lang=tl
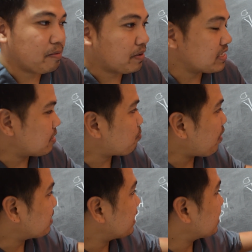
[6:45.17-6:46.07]
kasi
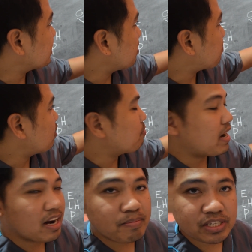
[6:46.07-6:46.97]
pwedeng hindi pa
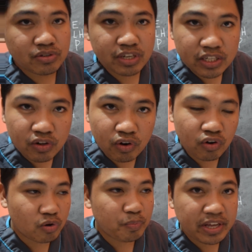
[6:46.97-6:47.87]
lumalabas yung itlog
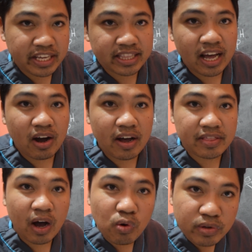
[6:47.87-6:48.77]
or pwedeng na,
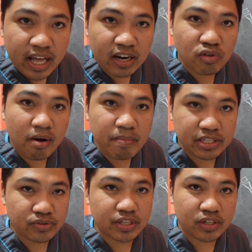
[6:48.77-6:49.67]
naunang
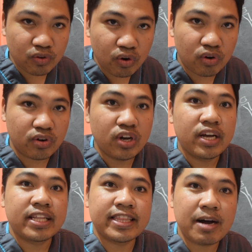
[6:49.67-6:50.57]
lumabas yung itlog
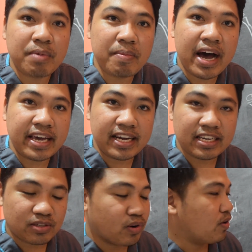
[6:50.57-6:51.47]
ng babaeng
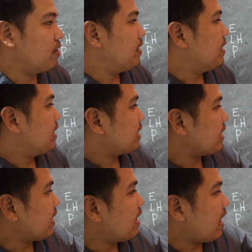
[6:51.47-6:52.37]
aso.
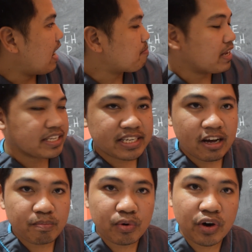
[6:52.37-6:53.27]
Kaya average
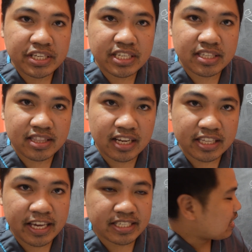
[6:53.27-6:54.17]
lang po ay 63 days.